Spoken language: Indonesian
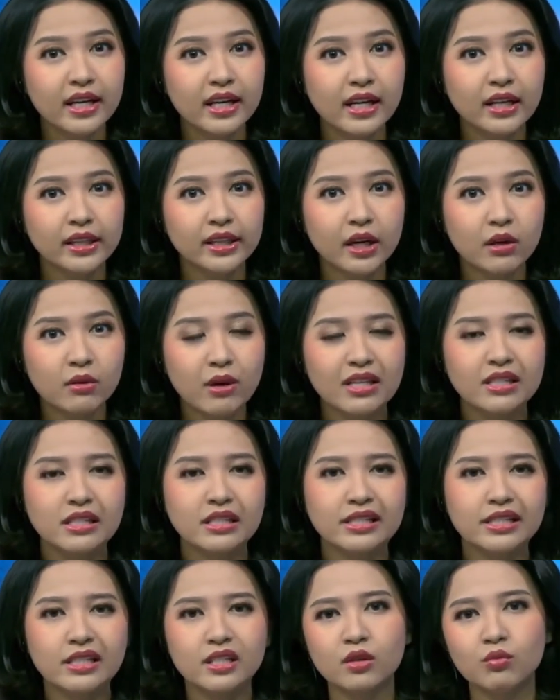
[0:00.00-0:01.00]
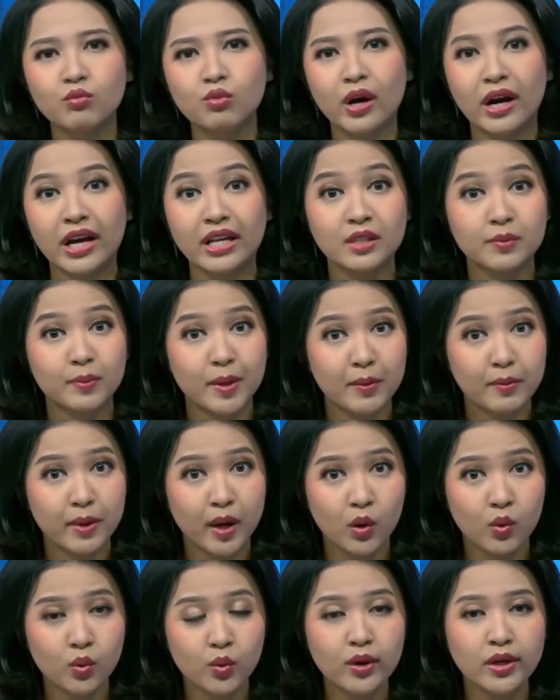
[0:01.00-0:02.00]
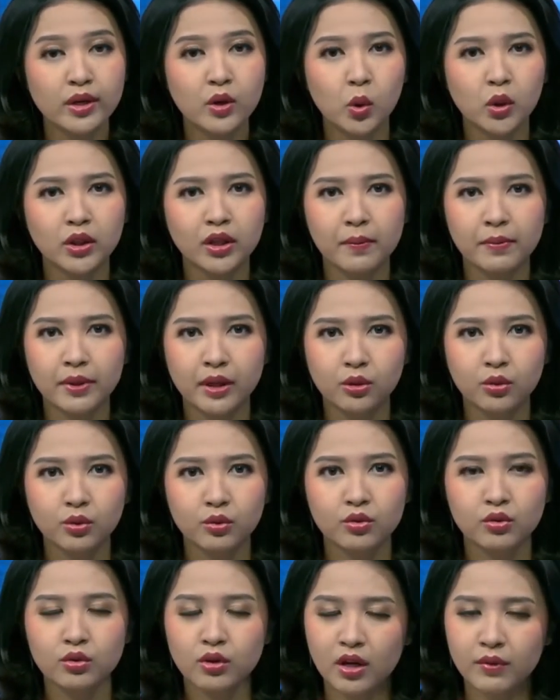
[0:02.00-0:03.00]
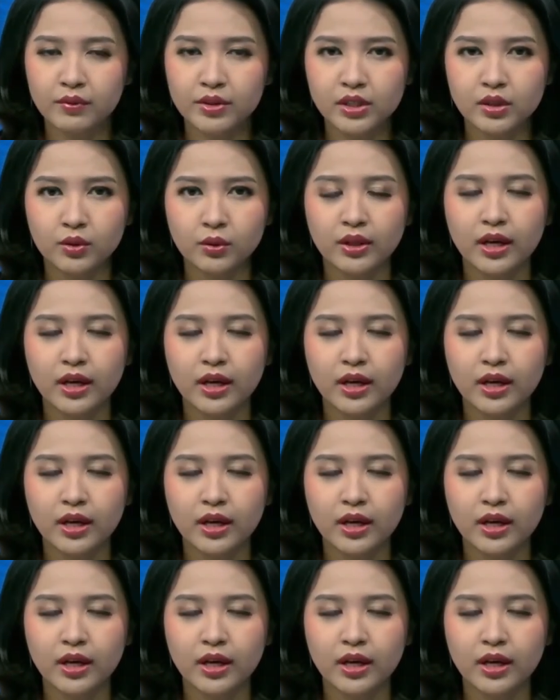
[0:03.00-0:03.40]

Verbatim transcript: hingga tewas di sebuah SPBU di kota Bitung, Sulawesi